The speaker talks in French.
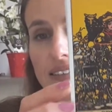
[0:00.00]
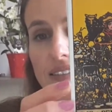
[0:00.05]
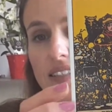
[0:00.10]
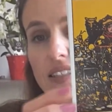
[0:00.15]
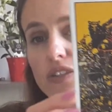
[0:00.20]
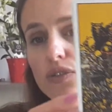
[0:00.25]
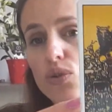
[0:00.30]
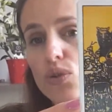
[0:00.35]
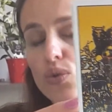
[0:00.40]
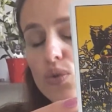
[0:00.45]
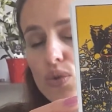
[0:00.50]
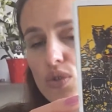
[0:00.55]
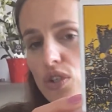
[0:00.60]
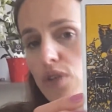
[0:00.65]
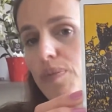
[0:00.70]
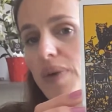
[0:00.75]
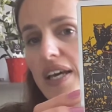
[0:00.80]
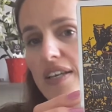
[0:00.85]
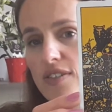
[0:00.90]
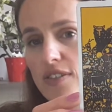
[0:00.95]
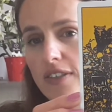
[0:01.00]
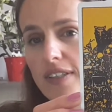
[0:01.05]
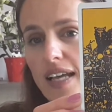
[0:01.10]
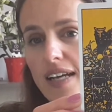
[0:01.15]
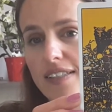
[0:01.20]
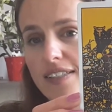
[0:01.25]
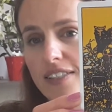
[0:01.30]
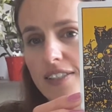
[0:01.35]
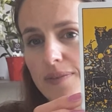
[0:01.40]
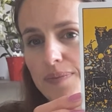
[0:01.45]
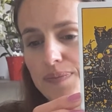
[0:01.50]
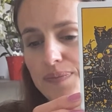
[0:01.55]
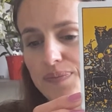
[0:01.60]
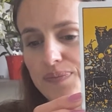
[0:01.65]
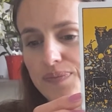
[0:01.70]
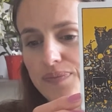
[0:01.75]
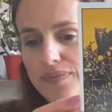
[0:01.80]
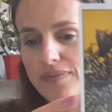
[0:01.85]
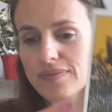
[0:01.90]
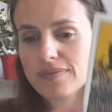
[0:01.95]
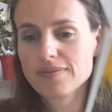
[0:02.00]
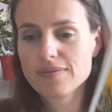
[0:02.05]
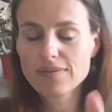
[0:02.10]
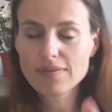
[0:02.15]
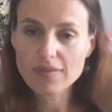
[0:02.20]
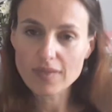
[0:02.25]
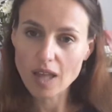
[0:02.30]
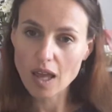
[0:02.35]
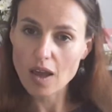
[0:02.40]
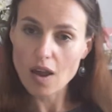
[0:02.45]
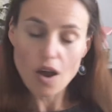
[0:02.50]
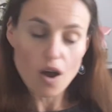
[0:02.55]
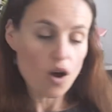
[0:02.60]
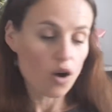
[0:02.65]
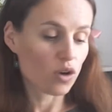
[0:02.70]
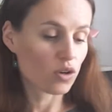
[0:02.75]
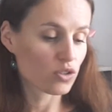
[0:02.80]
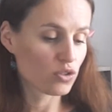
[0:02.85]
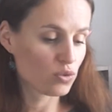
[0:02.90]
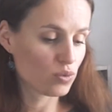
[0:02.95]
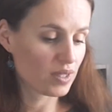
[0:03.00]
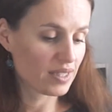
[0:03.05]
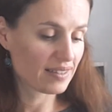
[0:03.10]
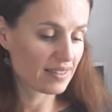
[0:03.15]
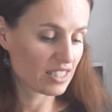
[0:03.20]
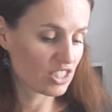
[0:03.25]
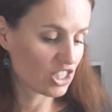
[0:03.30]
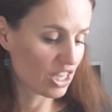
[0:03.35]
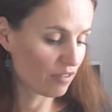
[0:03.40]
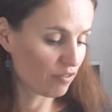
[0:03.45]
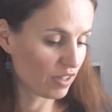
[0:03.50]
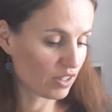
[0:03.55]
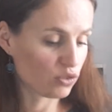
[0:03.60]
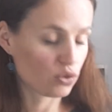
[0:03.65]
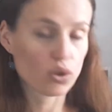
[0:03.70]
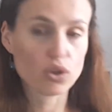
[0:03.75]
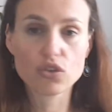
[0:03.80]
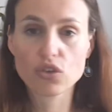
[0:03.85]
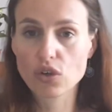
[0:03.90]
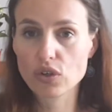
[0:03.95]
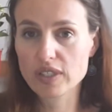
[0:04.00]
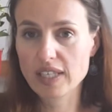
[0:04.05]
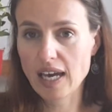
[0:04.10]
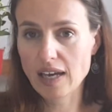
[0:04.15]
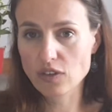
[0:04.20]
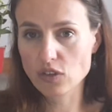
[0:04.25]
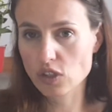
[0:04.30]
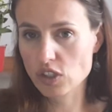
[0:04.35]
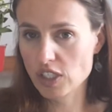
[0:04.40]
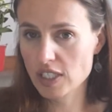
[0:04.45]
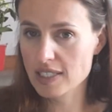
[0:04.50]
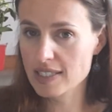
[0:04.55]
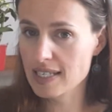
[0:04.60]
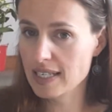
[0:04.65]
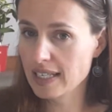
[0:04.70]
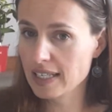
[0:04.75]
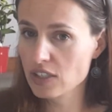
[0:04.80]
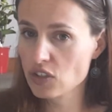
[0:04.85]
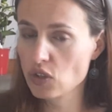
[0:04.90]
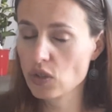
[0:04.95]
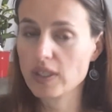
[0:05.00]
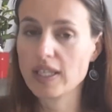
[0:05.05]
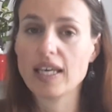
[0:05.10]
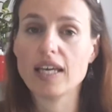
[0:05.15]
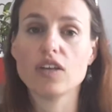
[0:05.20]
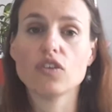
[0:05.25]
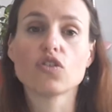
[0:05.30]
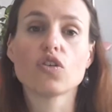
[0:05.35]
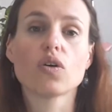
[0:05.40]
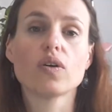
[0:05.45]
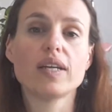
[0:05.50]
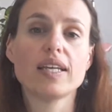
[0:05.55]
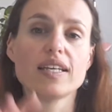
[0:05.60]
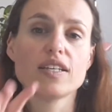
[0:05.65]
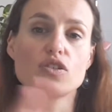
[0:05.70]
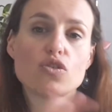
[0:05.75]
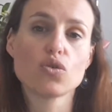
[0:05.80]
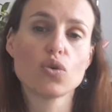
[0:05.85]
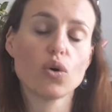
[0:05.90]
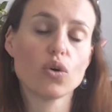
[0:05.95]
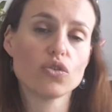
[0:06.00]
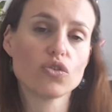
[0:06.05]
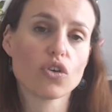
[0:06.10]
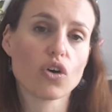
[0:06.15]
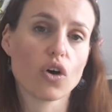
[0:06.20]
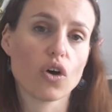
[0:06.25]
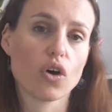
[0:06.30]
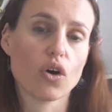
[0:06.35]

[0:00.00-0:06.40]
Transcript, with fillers: attitude ou ce personnage. Ensuite, j'avais d'autres cartes que j'ai sélectionnées dans les autres,